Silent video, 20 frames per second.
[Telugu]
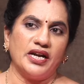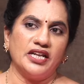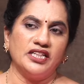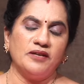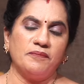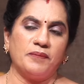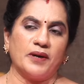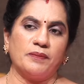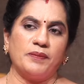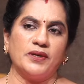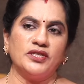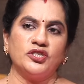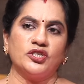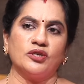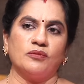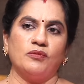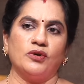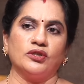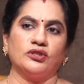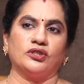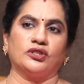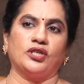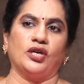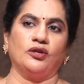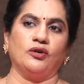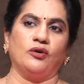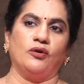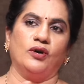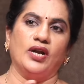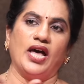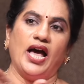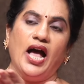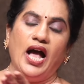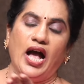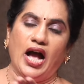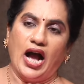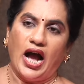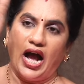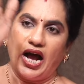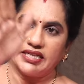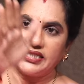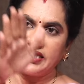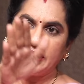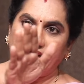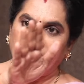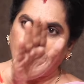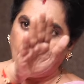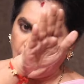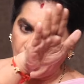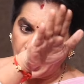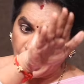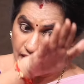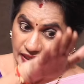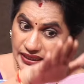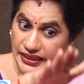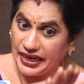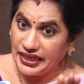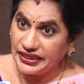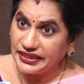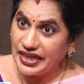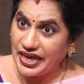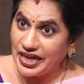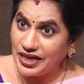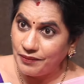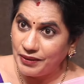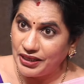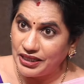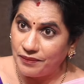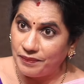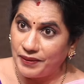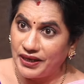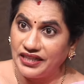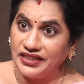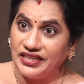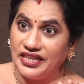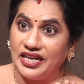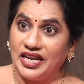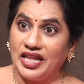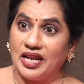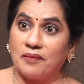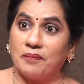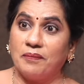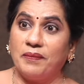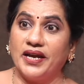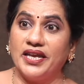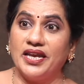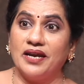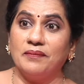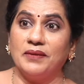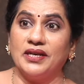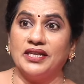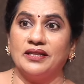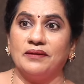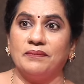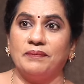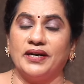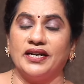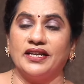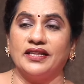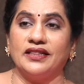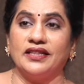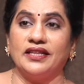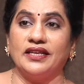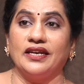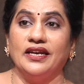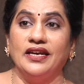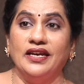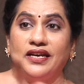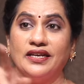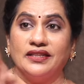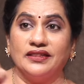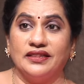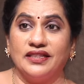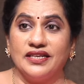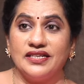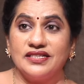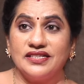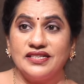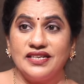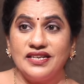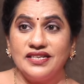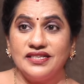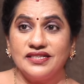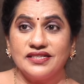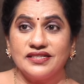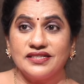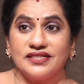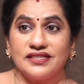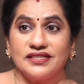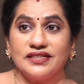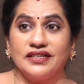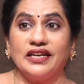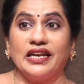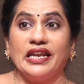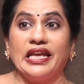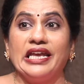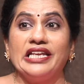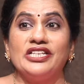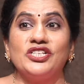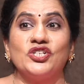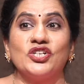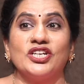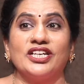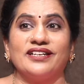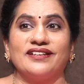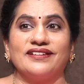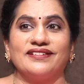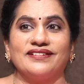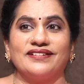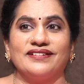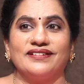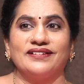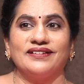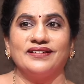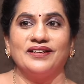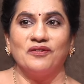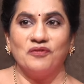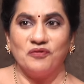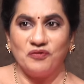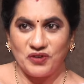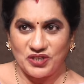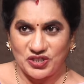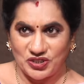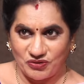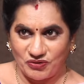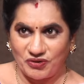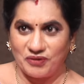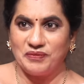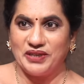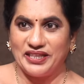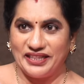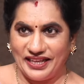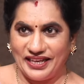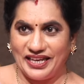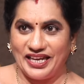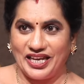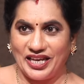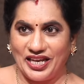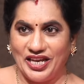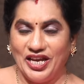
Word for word: పడింది ప్రపంచం మొత్తం కూడా ఆ చర్యనే ఏ దేని మీద పడింది నిర్భయ మీద పడింది దిస్ ఈజ్ నేచర్ Hmm. విశ్వం ఇదే